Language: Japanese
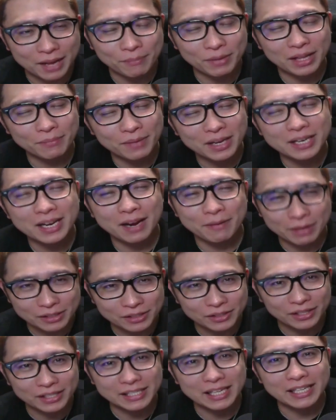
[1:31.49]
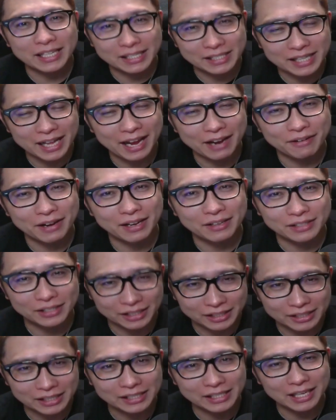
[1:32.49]
まだ間に合いますので、ぜひですね、
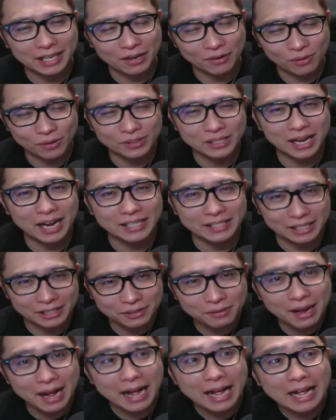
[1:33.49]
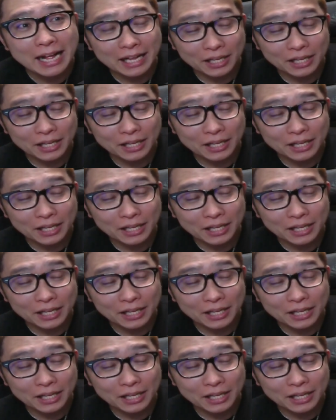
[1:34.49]
FXGT の講座解説は、